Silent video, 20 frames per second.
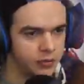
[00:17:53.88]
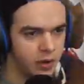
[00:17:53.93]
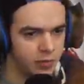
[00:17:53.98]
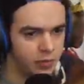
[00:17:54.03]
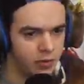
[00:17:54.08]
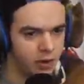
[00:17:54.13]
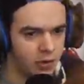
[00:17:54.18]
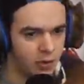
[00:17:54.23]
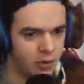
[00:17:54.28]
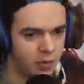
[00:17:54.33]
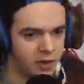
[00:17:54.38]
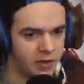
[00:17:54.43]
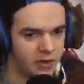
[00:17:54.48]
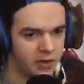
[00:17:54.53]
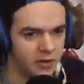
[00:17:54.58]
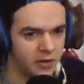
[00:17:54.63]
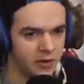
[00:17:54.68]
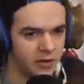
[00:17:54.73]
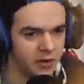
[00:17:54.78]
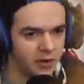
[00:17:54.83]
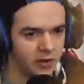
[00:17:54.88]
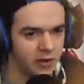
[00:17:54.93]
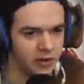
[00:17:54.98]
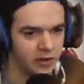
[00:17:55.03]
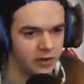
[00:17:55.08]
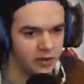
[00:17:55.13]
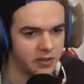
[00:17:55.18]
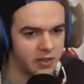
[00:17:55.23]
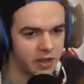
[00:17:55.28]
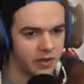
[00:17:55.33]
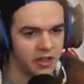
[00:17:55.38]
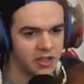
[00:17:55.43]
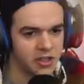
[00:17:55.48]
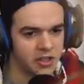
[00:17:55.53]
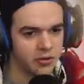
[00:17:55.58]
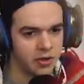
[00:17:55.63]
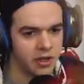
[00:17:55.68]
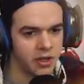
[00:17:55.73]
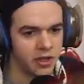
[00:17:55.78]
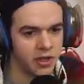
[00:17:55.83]
Je vois plus à combien de temps. Ça va,
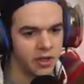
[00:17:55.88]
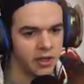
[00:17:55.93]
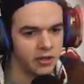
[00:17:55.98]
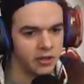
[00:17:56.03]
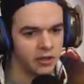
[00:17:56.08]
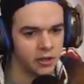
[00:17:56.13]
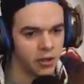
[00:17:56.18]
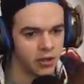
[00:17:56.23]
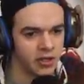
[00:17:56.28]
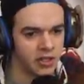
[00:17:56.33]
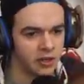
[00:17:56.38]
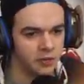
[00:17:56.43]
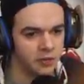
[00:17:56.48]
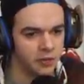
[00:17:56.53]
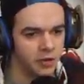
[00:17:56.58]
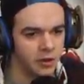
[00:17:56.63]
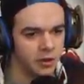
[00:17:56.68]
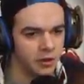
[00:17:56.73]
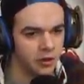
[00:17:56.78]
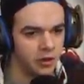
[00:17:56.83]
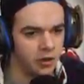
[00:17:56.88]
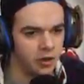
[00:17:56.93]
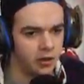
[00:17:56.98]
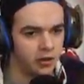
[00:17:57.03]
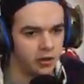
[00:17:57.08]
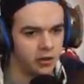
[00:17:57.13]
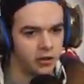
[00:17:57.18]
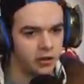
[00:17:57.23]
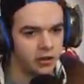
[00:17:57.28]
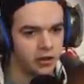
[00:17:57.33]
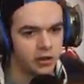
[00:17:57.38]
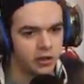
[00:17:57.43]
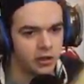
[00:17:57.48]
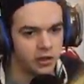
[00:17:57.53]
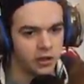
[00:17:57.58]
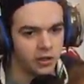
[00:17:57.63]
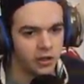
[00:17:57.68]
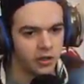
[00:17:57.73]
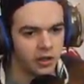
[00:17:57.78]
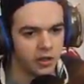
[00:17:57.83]
je Je crois qu'il a fait une erreur.
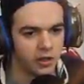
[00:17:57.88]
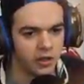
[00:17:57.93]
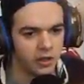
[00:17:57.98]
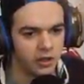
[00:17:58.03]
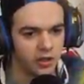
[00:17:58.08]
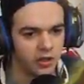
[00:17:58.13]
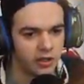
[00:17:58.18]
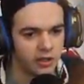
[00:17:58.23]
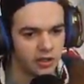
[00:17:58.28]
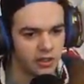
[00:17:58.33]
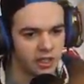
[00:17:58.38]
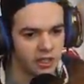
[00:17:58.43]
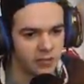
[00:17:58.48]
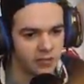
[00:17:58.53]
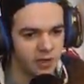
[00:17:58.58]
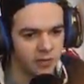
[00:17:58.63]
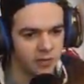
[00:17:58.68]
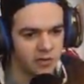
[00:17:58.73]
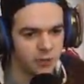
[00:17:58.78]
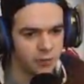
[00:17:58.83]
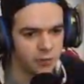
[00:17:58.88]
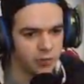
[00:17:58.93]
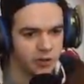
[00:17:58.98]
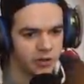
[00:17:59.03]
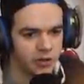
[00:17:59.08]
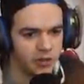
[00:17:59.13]
J'ai mis un petit peu de